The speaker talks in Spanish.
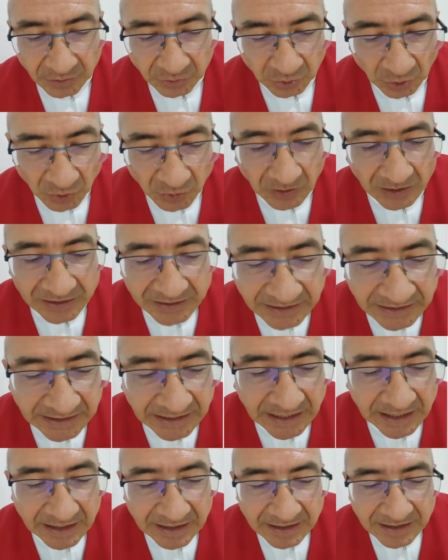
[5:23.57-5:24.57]
Todo el
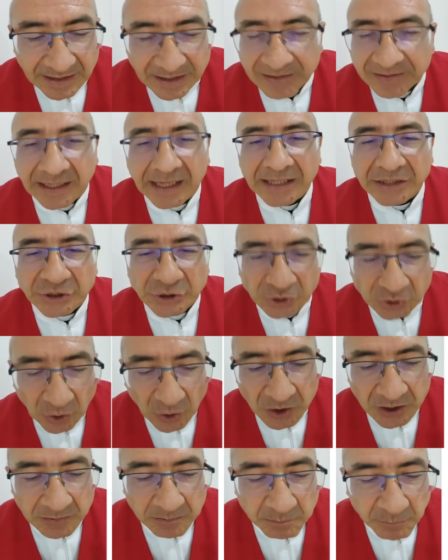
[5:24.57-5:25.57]
día te
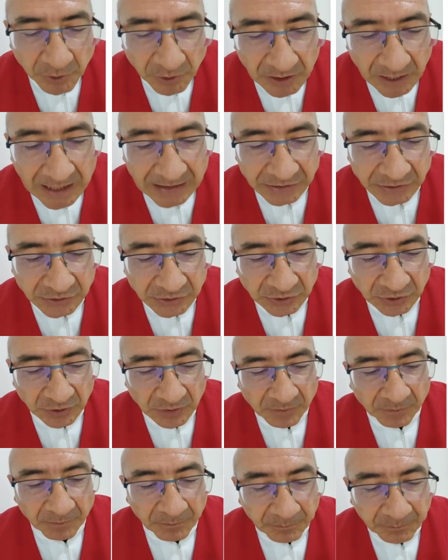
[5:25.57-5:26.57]
estoy
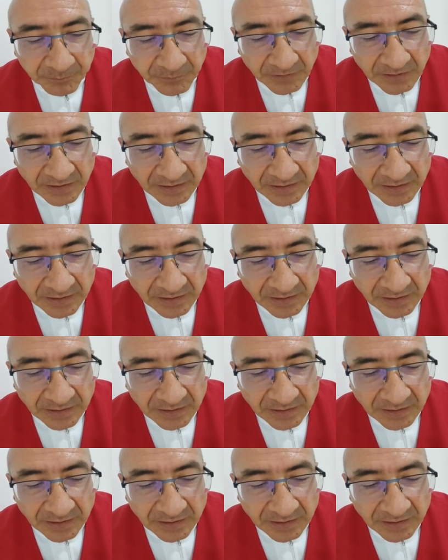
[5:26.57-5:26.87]
invocando,